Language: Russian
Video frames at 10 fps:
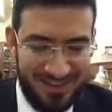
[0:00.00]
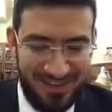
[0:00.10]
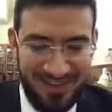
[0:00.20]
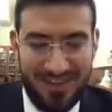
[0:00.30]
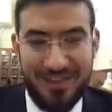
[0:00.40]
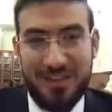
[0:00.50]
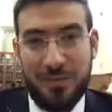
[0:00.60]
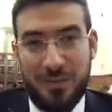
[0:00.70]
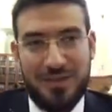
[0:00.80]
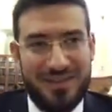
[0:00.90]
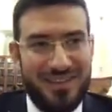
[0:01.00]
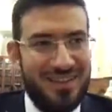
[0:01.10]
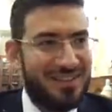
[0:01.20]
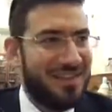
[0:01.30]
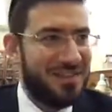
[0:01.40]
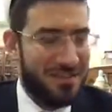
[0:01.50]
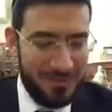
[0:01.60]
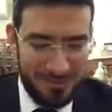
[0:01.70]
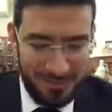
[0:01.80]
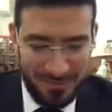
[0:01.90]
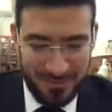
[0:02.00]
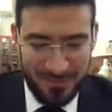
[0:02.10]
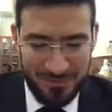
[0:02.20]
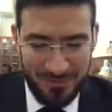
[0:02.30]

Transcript: Так, э, э, так можно сделать кошерную суку.